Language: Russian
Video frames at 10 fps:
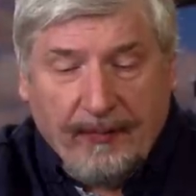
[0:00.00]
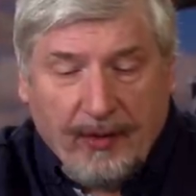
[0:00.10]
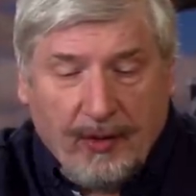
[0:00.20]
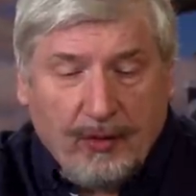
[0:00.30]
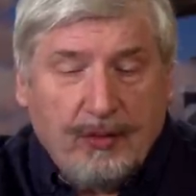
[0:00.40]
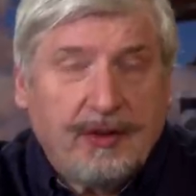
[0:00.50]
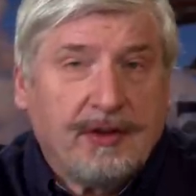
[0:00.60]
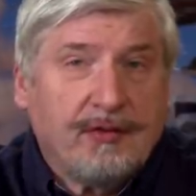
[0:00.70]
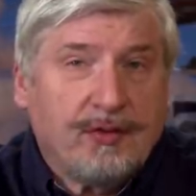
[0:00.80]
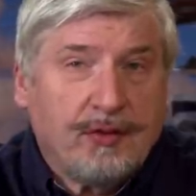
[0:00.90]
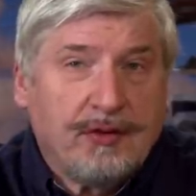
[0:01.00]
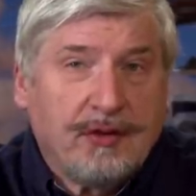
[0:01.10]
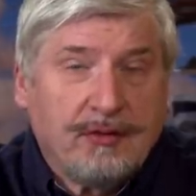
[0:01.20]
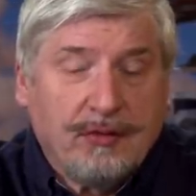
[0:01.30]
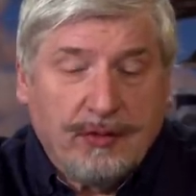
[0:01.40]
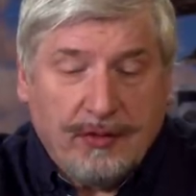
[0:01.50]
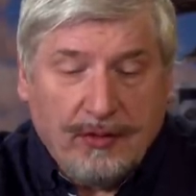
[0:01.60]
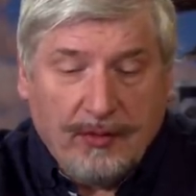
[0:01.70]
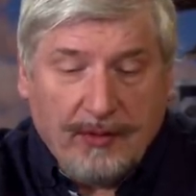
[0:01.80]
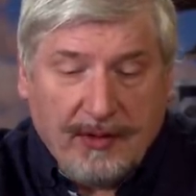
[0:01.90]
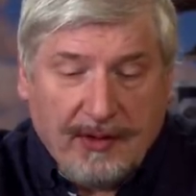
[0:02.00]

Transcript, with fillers: Но лучше это все делать до съемки,